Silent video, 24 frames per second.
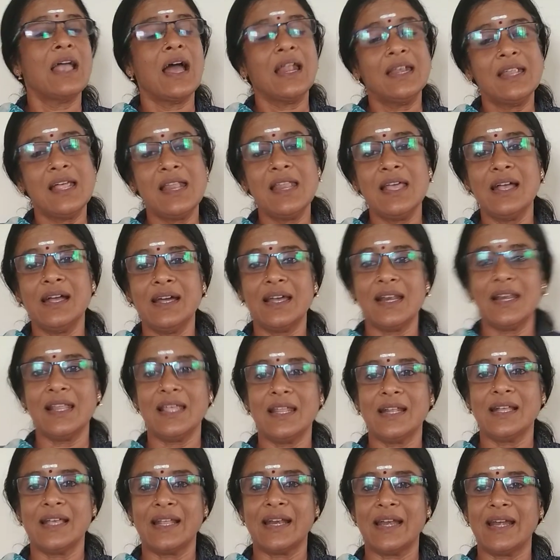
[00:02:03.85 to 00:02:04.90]
அண்ணா நகரில்
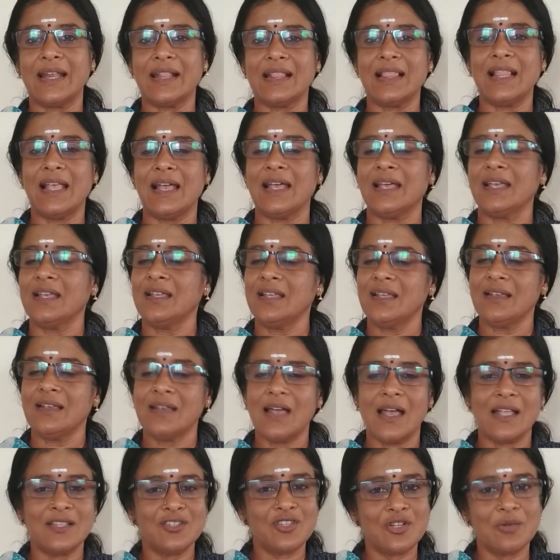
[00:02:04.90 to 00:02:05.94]
இருக்கிற இடத்துல
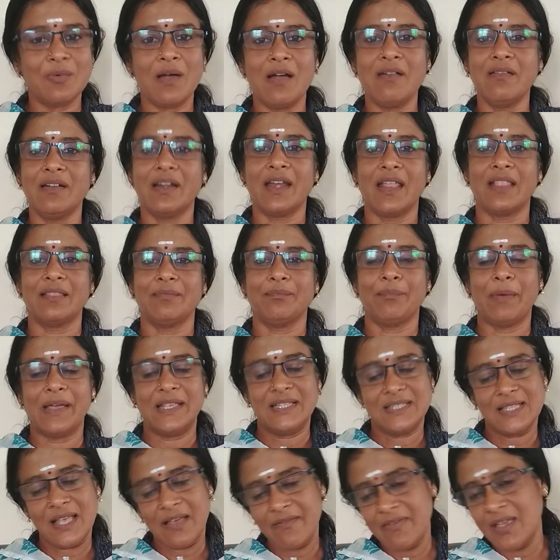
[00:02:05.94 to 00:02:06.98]
அஞ்சு ரூபாவும் கிடையாது
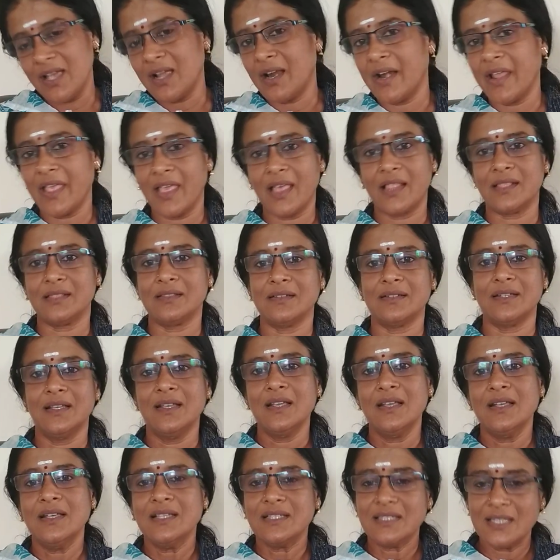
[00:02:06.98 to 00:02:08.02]
பைசாவே கிடையாது
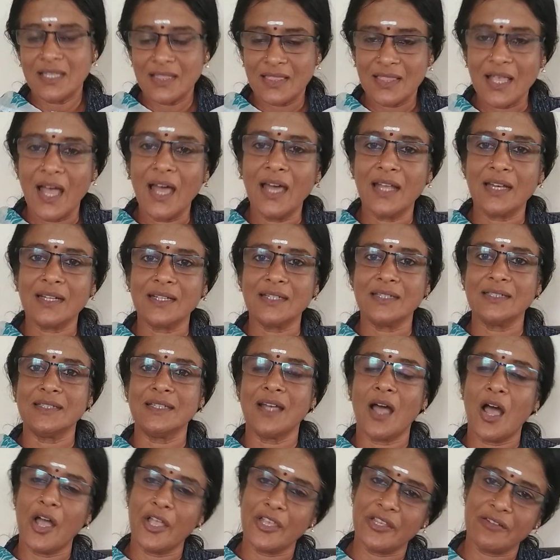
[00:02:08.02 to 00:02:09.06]
சித்தா இருக்கு
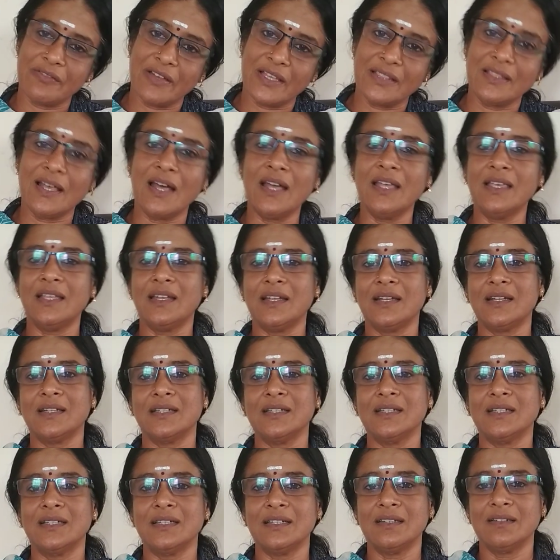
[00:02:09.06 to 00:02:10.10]
ஆயுர்வேதா இருக்கு
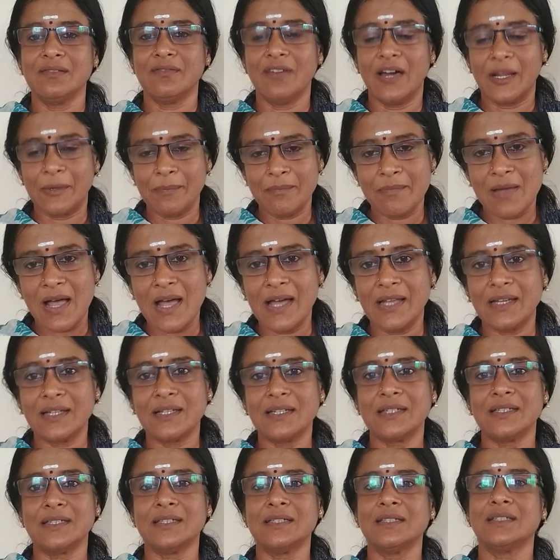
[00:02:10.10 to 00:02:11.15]
வர்மா
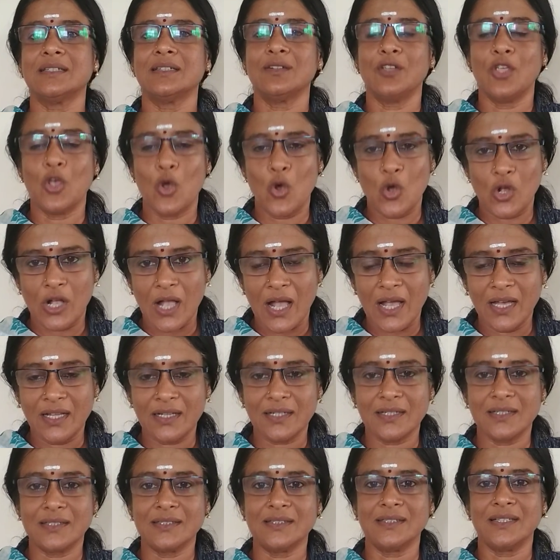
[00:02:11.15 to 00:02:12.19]
இருக்கு யோகா
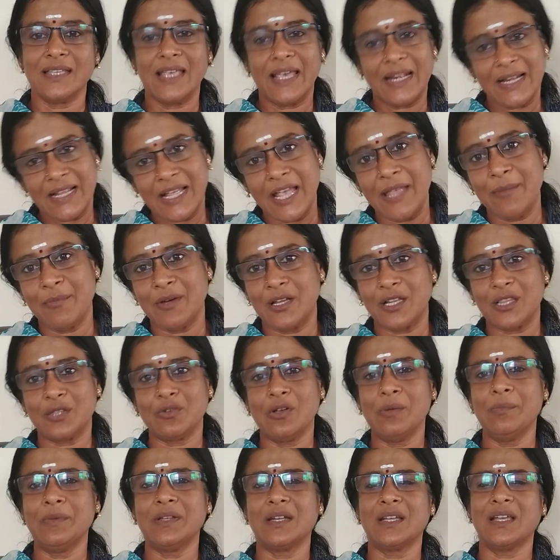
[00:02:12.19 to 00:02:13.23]
இருக்கு இயற்கை
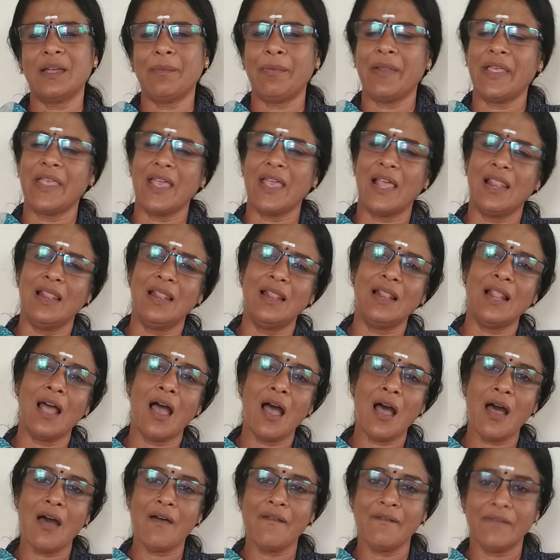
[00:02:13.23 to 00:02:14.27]
மருத்துவம் இருக்கு இப்படி எல்லா
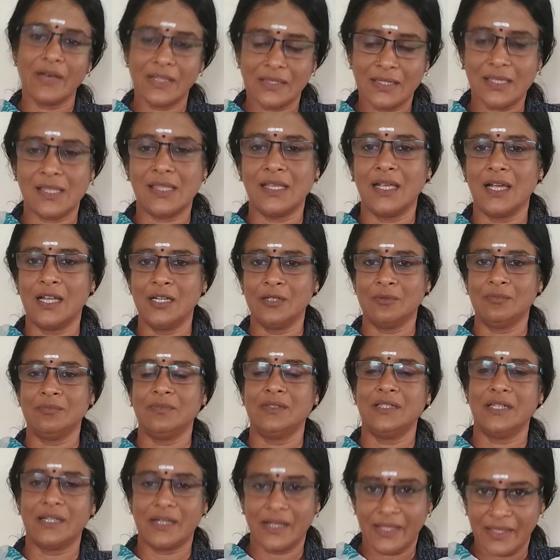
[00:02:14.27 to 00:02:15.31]
வசதிகளும்
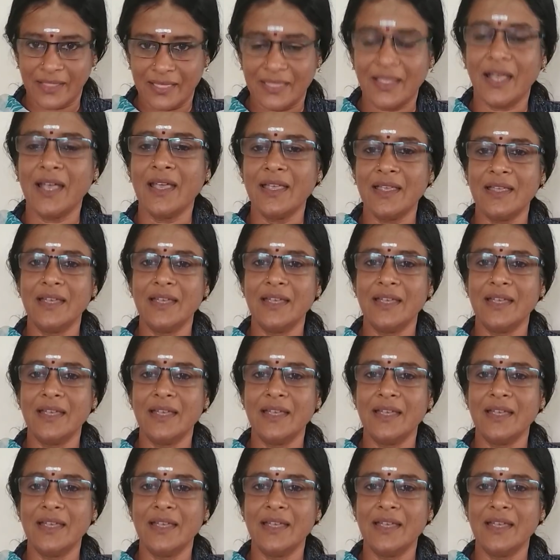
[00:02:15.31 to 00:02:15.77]
நிறைந்த